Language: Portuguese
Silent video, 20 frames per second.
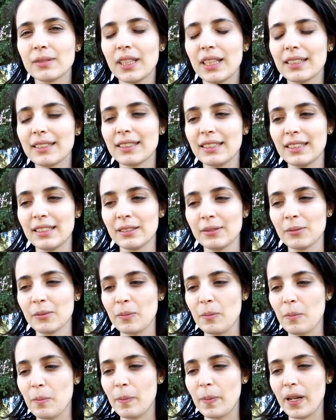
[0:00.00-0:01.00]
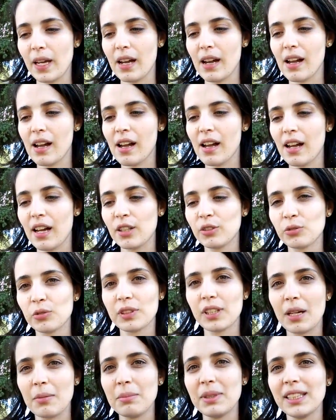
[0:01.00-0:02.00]
assim, para
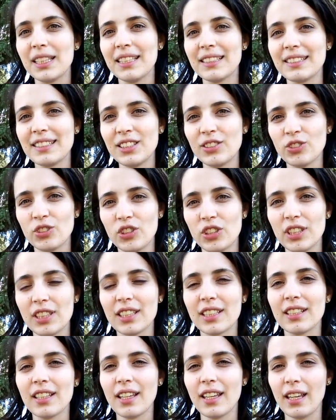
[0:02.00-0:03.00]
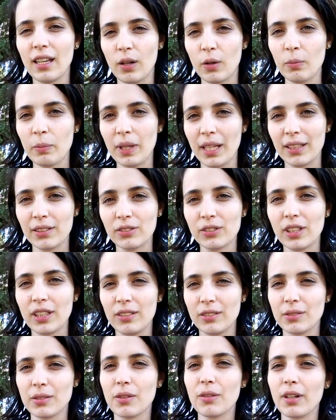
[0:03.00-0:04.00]
ajudar a me decidir que realmente
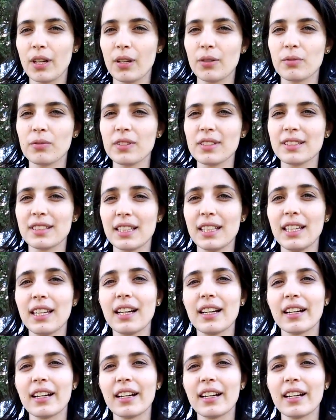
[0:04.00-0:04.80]
é isso que eu quero fazer,